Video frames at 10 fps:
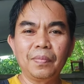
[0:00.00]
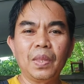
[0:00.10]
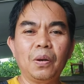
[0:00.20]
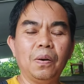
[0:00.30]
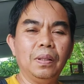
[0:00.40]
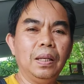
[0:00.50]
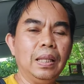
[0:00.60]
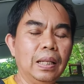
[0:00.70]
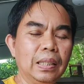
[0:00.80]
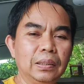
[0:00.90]
ก่อนที่
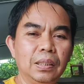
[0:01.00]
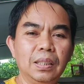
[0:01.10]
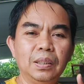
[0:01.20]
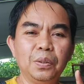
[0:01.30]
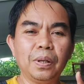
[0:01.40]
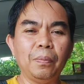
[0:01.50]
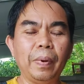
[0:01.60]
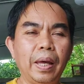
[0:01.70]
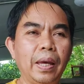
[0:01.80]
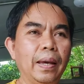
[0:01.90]
ท่านจะซื้อเครื่องชงกาแฟ
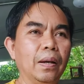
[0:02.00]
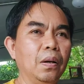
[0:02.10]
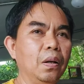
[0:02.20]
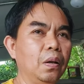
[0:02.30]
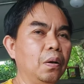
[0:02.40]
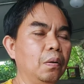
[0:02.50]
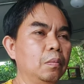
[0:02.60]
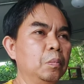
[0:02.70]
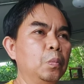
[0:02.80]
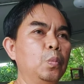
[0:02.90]
ก็
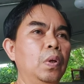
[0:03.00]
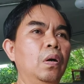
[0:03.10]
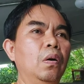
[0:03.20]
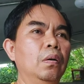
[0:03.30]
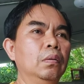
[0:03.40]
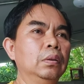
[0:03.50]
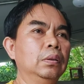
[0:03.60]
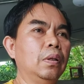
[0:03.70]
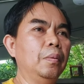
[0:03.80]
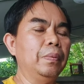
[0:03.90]
ลอง
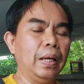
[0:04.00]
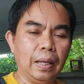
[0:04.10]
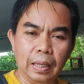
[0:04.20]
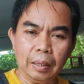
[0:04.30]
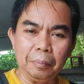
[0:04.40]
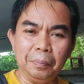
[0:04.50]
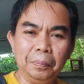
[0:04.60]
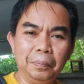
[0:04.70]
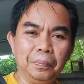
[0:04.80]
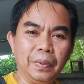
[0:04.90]
สอบถาม
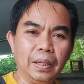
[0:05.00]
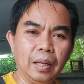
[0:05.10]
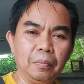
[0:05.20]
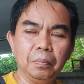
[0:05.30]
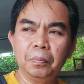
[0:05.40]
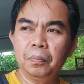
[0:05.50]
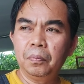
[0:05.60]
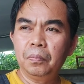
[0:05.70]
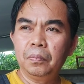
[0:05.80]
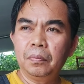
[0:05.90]
นะครับ
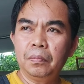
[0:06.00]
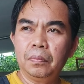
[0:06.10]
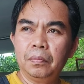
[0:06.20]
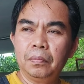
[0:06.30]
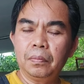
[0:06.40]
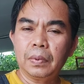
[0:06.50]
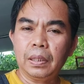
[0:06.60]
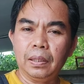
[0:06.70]
อ